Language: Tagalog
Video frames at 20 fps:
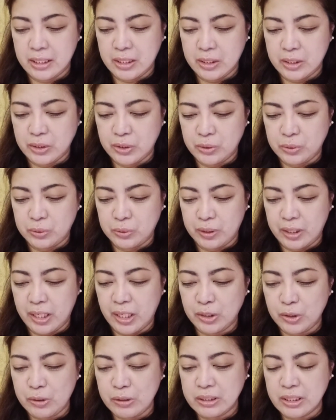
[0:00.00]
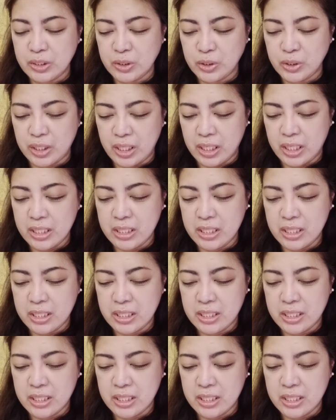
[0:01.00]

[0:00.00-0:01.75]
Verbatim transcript: So, ito yung isang shade.